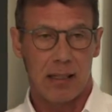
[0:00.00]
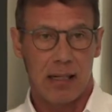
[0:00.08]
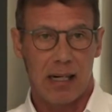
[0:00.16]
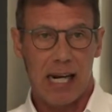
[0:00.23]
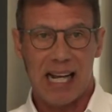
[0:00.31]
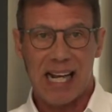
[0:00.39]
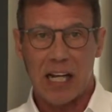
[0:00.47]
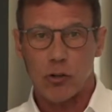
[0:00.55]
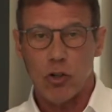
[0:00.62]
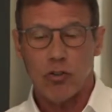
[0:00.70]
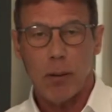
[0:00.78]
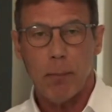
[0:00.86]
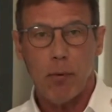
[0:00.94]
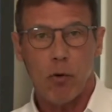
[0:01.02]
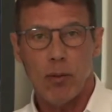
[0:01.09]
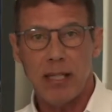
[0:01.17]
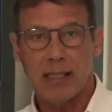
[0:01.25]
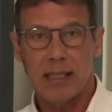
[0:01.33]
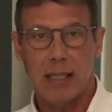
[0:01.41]
Las 14
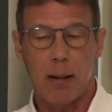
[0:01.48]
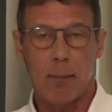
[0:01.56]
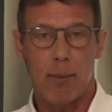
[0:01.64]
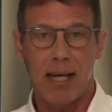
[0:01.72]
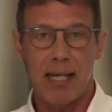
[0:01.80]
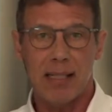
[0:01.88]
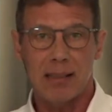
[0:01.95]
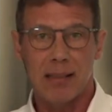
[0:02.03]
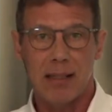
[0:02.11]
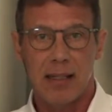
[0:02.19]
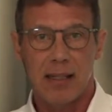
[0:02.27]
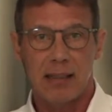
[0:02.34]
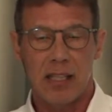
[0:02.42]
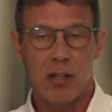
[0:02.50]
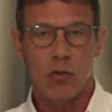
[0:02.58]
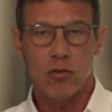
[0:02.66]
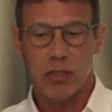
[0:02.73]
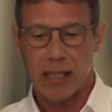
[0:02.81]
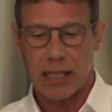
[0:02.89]
provincias del país tienen
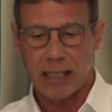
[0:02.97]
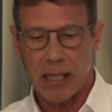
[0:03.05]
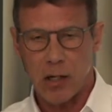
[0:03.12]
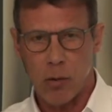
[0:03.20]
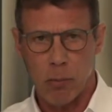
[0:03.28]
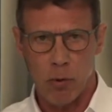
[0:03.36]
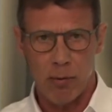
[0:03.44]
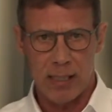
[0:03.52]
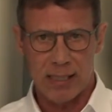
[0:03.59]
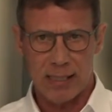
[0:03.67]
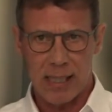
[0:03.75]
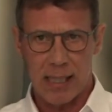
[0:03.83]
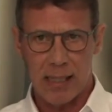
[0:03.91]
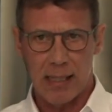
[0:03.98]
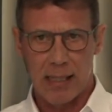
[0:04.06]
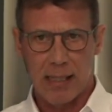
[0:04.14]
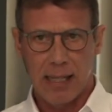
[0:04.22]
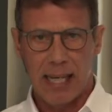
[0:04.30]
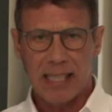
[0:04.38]
un secretario provincial.
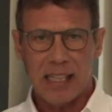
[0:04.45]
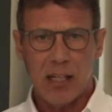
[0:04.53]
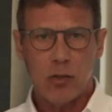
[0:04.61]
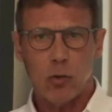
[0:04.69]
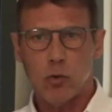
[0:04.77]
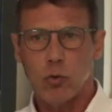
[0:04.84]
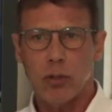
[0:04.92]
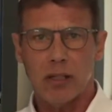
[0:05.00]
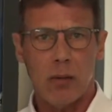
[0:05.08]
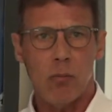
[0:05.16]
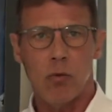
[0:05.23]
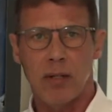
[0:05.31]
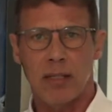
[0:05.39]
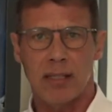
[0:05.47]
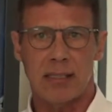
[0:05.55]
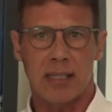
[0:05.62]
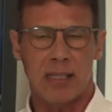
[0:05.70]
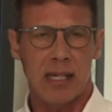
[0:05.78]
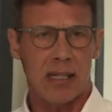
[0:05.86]
Esas estructuras están muy bien
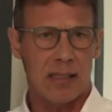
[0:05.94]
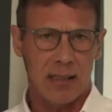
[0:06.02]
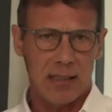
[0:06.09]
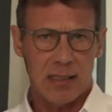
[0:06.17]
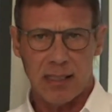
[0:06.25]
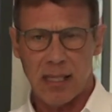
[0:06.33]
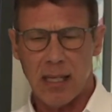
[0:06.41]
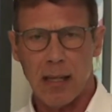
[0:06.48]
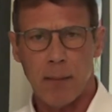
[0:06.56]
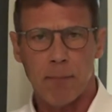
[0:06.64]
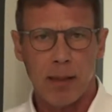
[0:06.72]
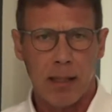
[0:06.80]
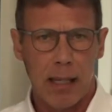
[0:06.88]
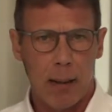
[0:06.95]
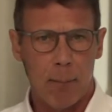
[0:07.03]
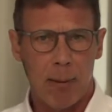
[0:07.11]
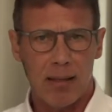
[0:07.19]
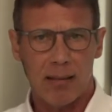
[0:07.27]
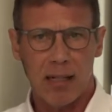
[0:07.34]
diseñadas, están diseñadas en
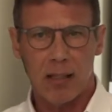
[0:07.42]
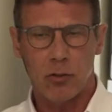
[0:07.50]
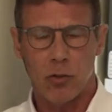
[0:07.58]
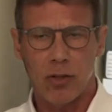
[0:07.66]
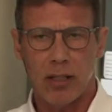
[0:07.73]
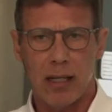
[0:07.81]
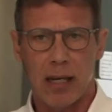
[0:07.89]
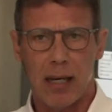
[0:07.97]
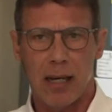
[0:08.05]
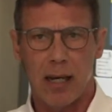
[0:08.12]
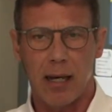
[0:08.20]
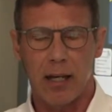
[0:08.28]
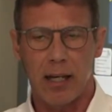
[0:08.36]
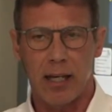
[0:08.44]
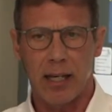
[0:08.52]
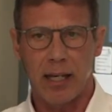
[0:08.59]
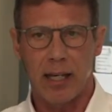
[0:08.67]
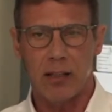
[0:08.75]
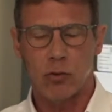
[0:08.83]
base a las históricas
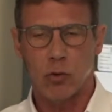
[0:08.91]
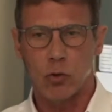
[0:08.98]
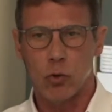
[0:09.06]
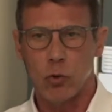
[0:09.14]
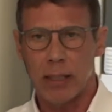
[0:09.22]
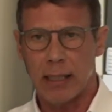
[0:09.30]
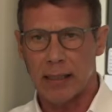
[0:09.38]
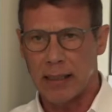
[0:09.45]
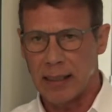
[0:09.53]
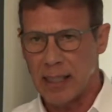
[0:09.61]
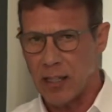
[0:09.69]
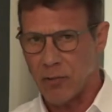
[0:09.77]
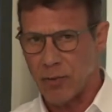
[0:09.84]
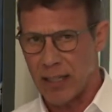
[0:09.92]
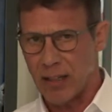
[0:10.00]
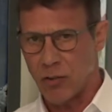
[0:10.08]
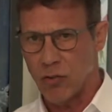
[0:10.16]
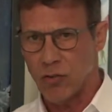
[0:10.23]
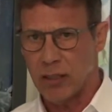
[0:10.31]
eh, estructuras que tenía la
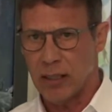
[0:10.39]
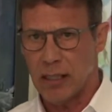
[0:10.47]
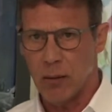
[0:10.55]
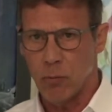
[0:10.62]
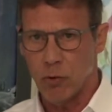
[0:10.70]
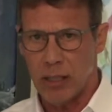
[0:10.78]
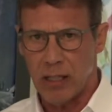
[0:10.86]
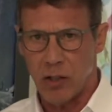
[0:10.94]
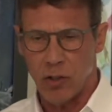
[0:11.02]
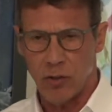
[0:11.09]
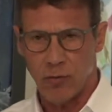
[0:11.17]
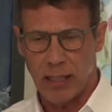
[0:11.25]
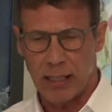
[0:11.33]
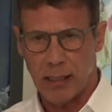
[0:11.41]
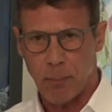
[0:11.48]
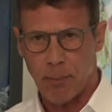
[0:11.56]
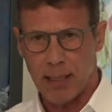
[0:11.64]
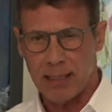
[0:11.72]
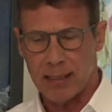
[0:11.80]
Federación Sindical Mundial en los diferentes
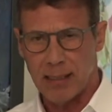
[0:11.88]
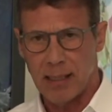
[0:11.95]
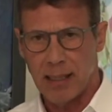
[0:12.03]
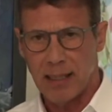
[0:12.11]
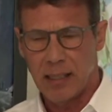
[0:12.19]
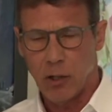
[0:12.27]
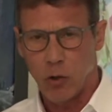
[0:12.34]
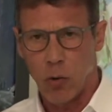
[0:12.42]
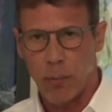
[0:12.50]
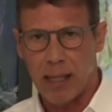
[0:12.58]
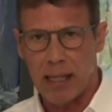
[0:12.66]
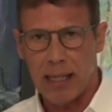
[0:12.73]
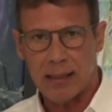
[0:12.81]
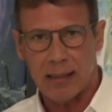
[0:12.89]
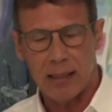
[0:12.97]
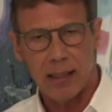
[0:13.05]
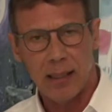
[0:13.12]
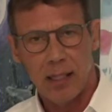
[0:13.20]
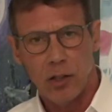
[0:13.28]
países de Europa del Este,
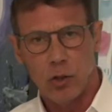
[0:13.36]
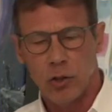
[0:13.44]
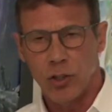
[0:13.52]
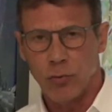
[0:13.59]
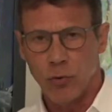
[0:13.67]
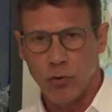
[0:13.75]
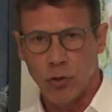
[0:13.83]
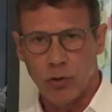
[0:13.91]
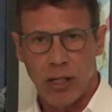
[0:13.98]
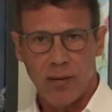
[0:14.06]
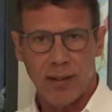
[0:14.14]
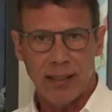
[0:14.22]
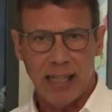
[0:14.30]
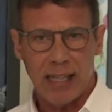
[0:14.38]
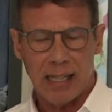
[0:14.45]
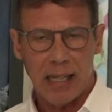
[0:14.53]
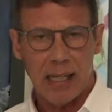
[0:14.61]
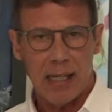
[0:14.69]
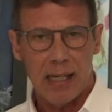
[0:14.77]
donde funcionaban de
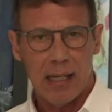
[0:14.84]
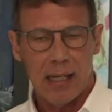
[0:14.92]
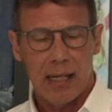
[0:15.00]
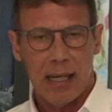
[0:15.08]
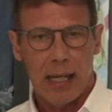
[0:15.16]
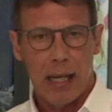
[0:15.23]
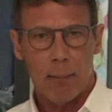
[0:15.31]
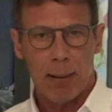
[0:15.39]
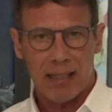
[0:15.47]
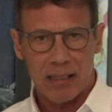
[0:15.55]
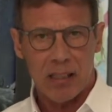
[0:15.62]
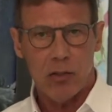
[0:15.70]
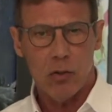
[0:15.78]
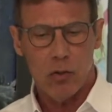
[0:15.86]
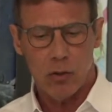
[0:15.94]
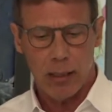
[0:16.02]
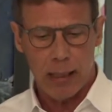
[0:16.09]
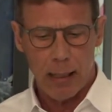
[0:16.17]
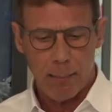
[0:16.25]
que el partido
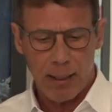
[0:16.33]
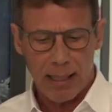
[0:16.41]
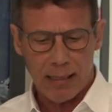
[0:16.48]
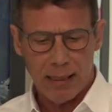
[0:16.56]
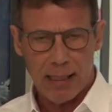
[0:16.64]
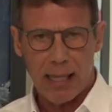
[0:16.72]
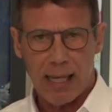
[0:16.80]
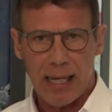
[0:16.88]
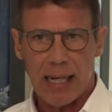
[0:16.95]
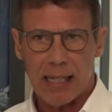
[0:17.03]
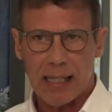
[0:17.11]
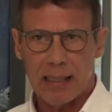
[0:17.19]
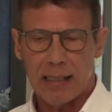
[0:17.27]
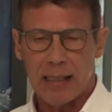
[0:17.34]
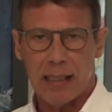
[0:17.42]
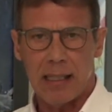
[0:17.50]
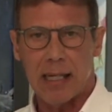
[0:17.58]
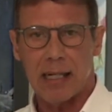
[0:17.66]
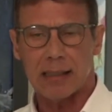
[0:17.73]
en la práctica era quien
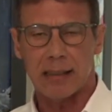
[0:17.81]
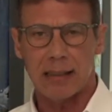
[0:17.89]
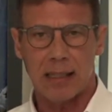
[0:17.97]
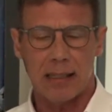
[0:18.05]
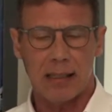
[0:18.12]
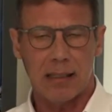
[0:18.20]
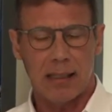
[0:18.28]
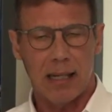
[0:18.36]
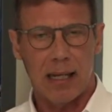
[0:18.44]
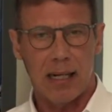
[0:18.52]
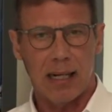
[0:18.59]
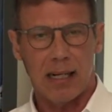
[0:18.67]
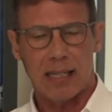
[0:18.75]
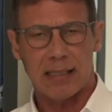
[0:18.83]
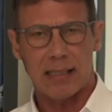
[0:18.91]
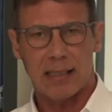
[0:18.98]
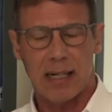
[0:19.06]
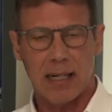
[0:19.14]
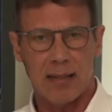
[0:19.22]
dirigía las
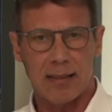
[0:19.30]
centrales